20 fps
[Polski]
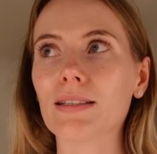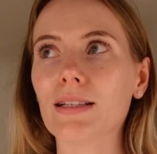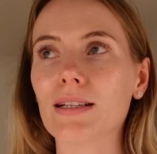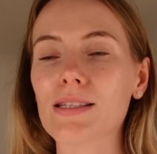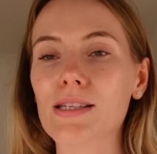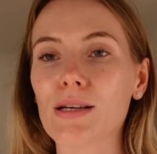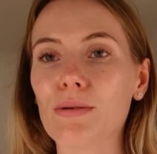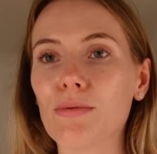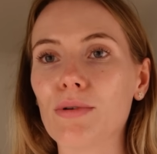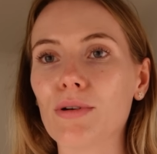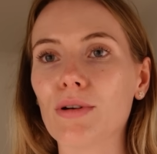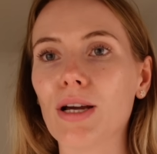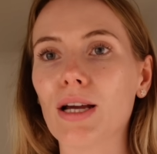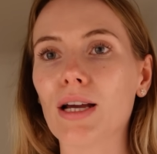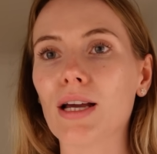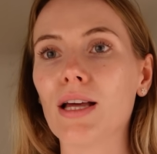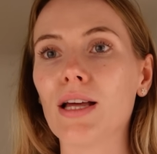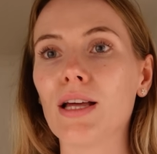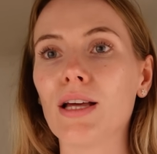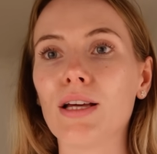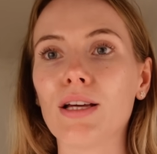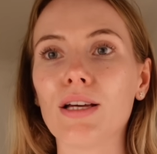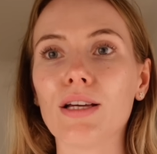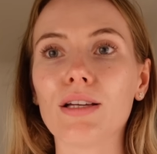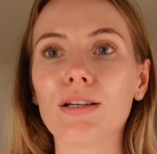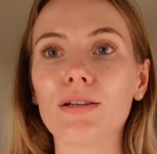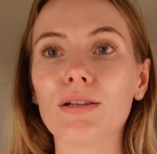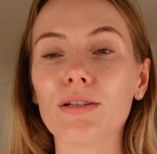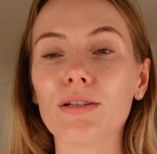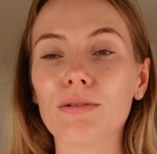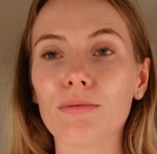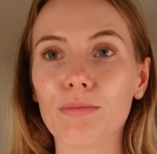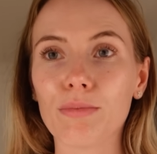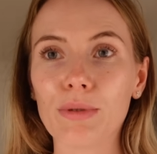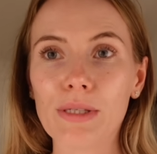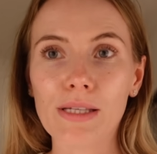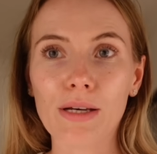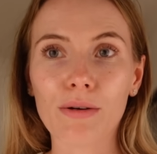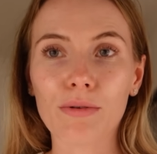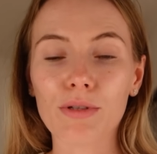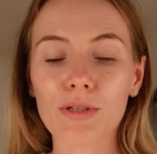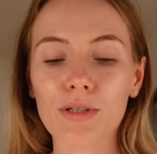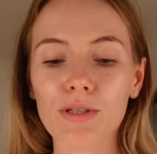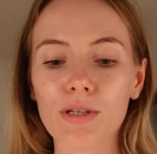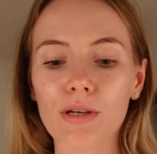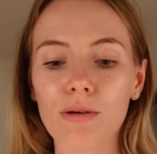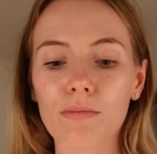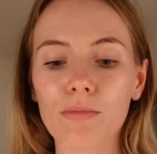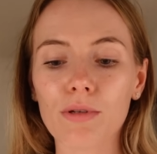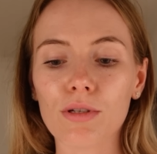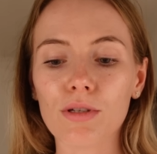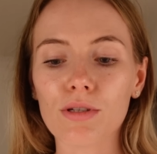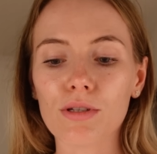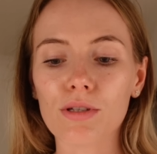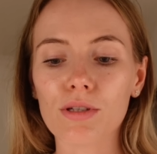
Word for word: Tak samo jak y, pisałyście mi,